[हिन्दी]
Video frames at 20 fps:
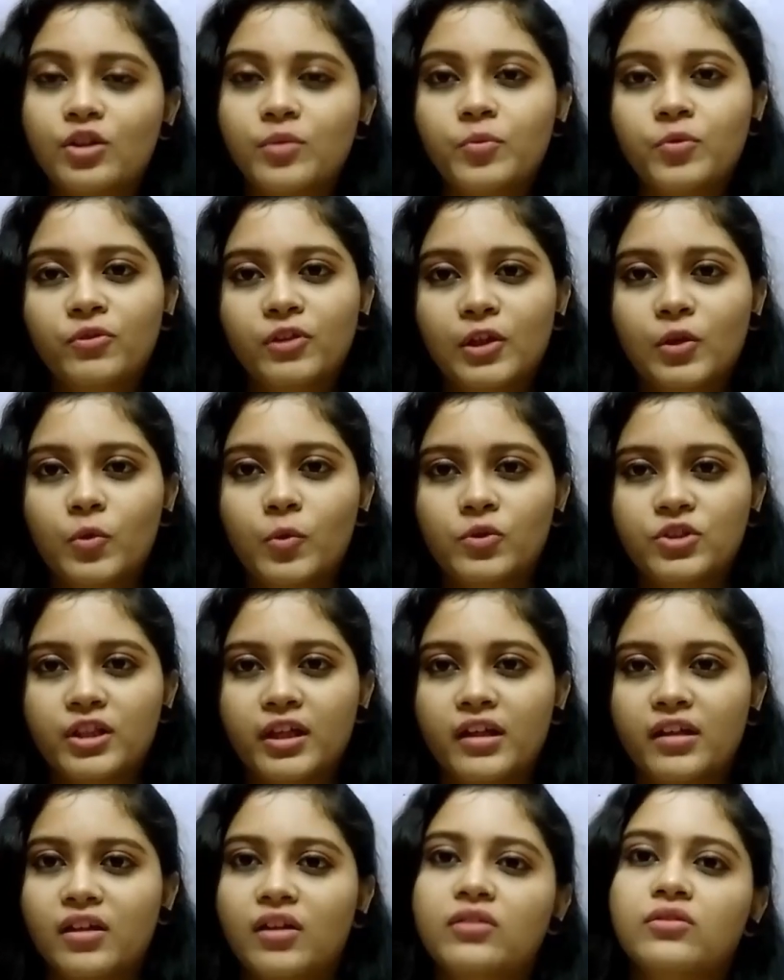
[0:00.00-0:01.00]
रिमूवल हो
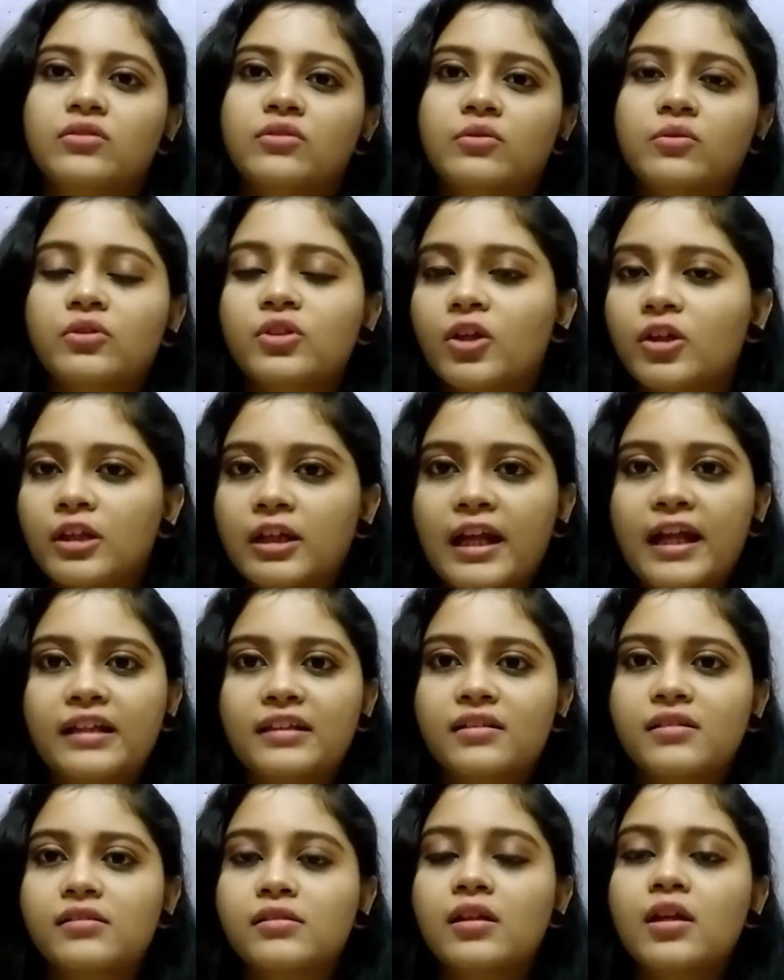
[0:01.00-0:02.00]
जाएगा नो नॉट
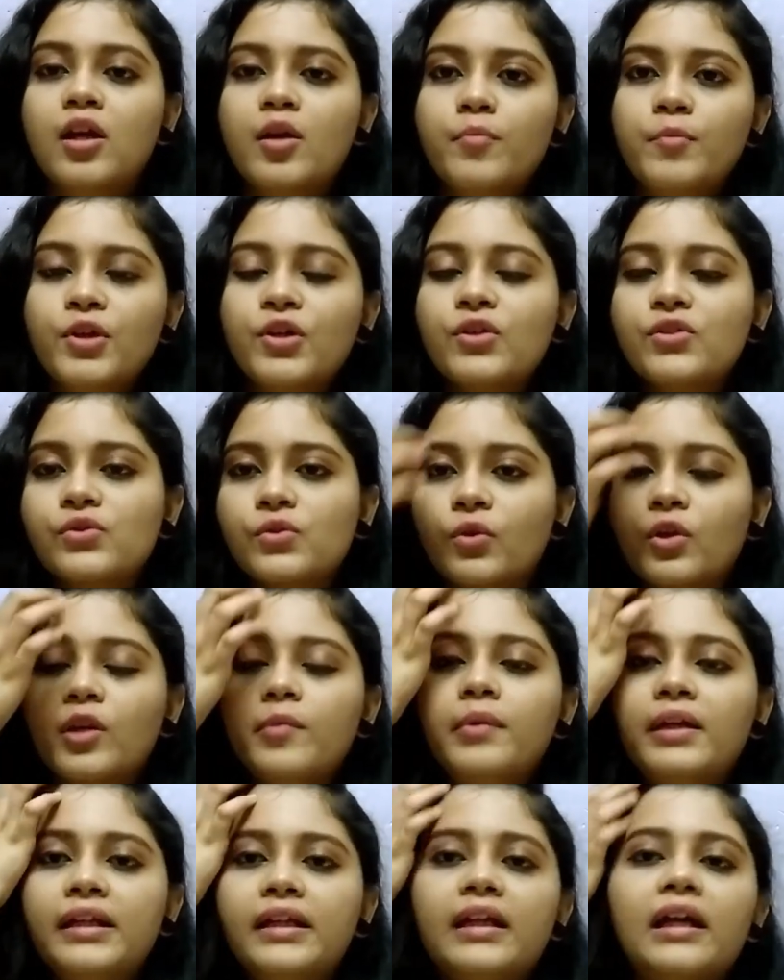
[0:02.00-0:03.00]
लाइक दिस बिकॉज
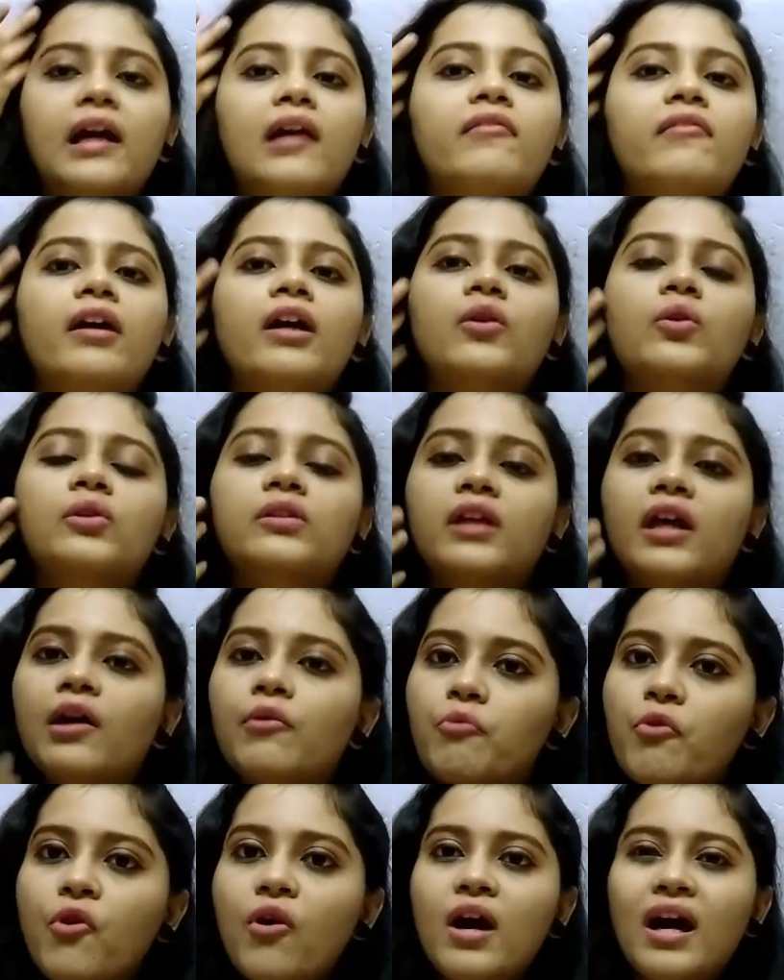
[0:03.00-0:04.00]
कोई भी डी होता
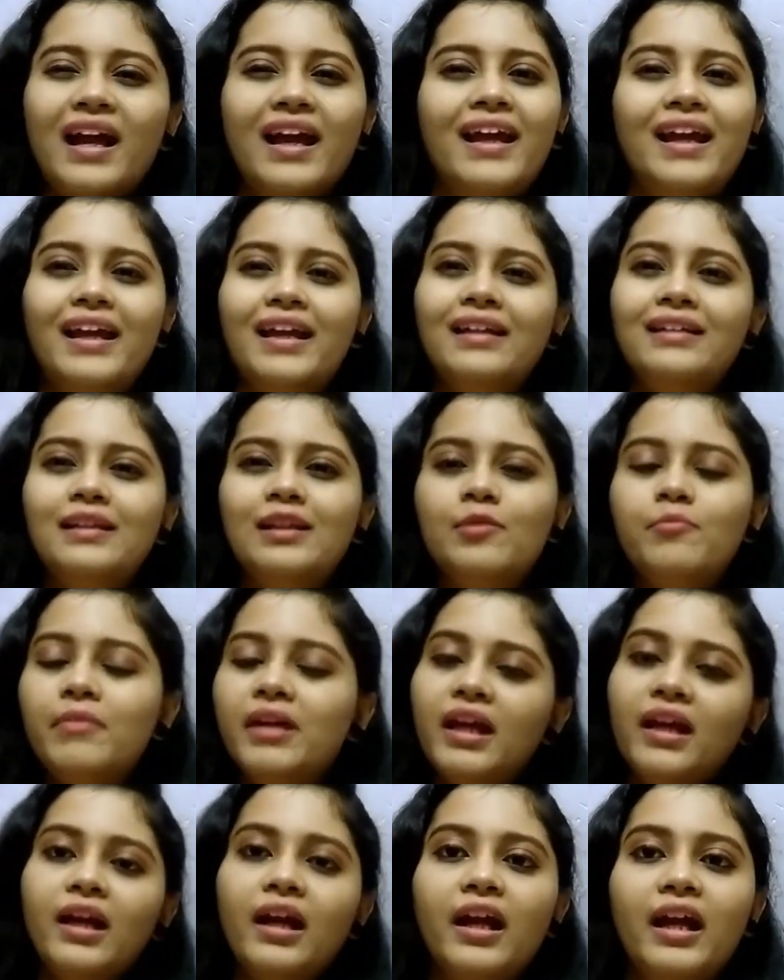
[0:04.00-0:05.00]
है वो एक दिन
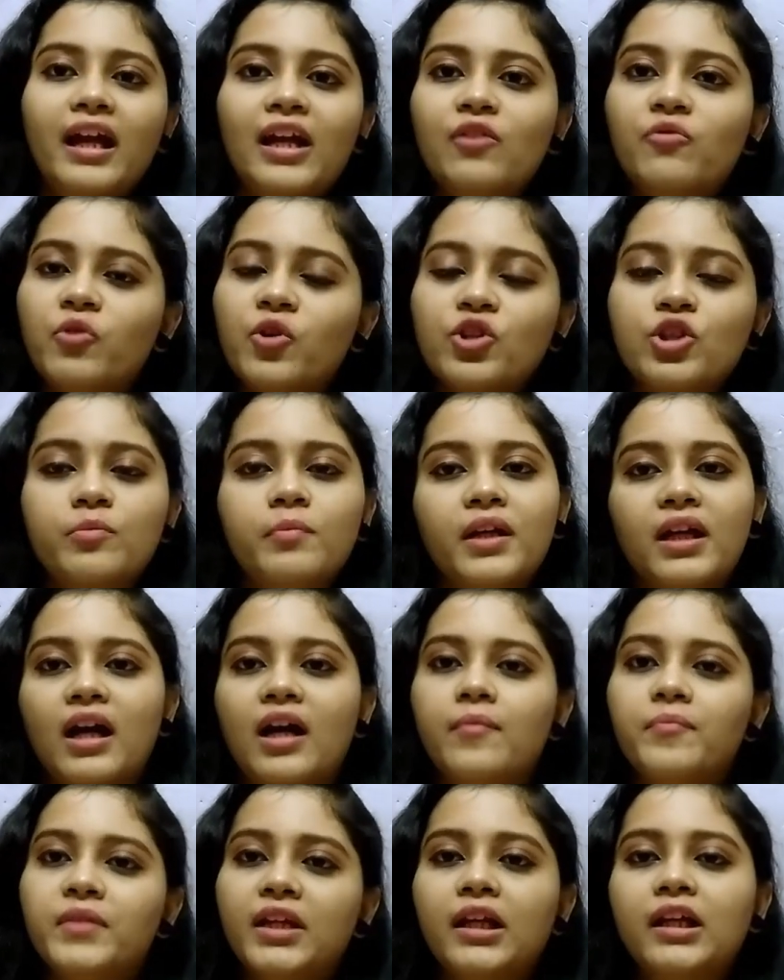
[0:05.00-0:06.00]
में एक वॉश में
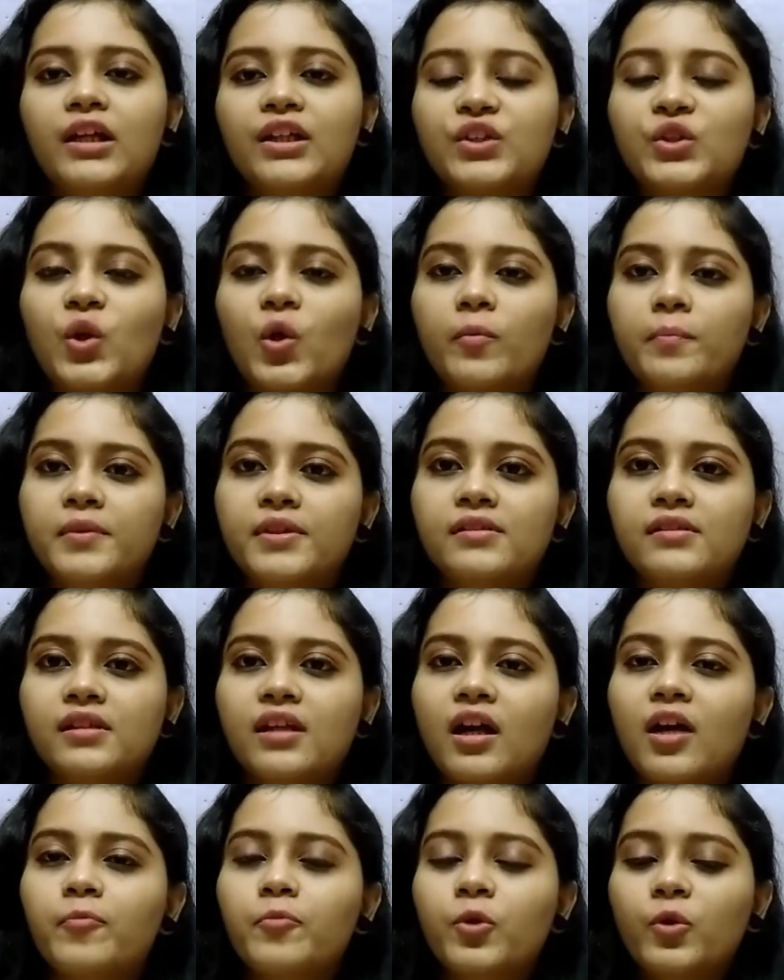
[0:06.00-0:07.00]
काम नहीं करता
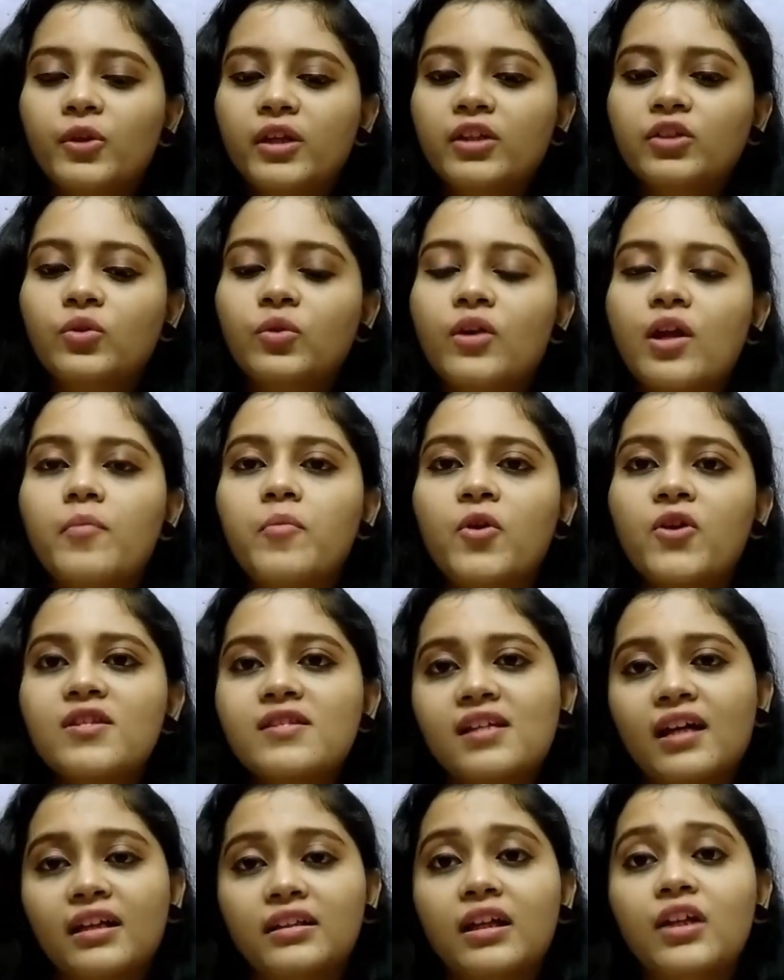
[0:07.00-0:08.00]
ऑब्वियसली आपको ये थोड़ा
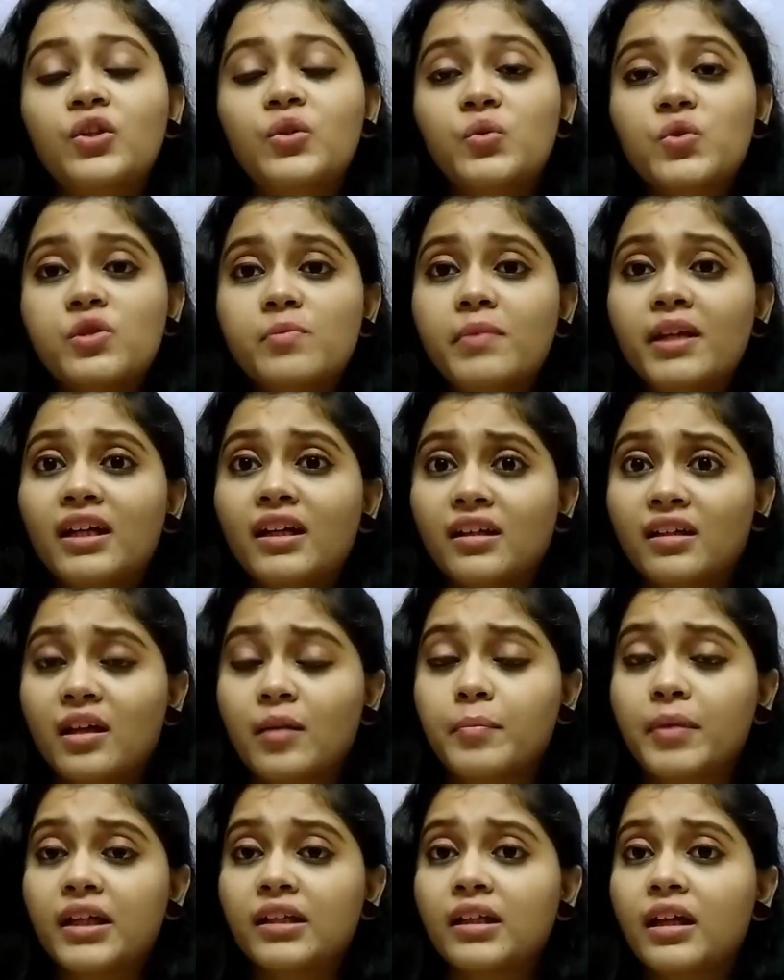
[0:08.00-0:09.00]
बहुत ज़्यादा यूज़ भी
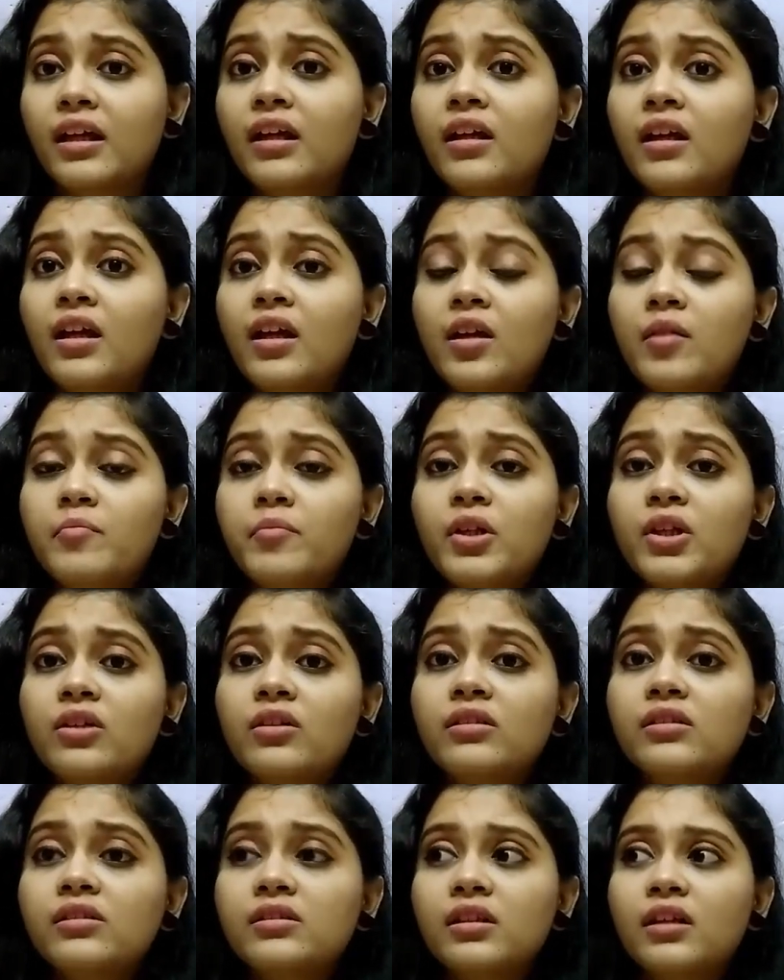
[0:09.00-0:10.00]
करना पड़ता है
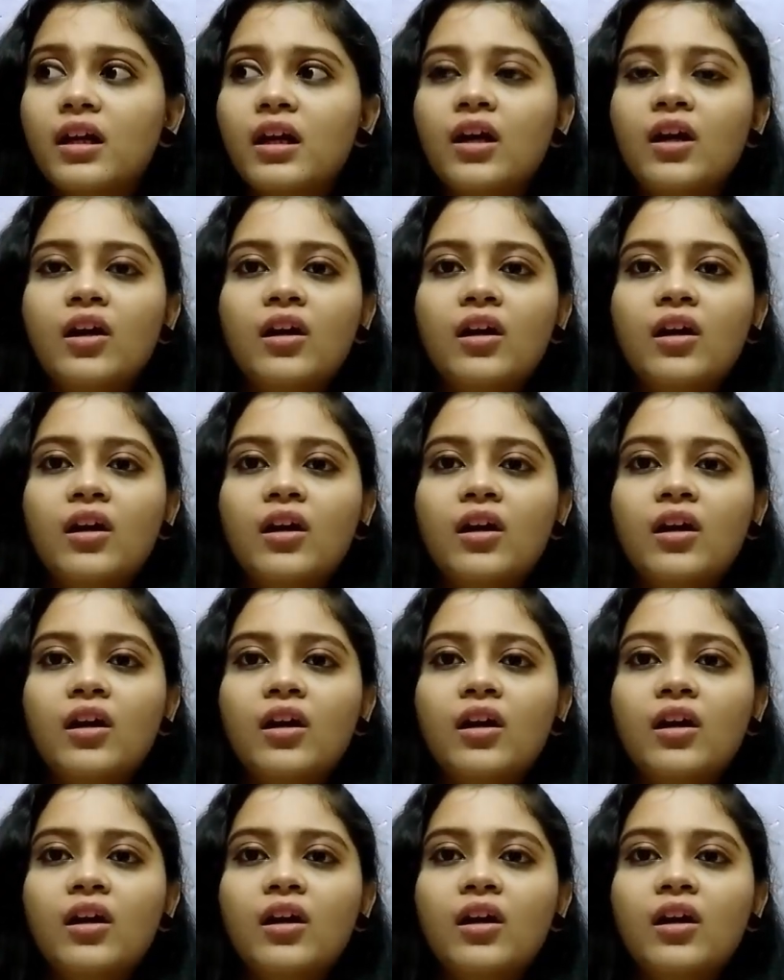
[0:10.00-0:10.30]
बिकॉज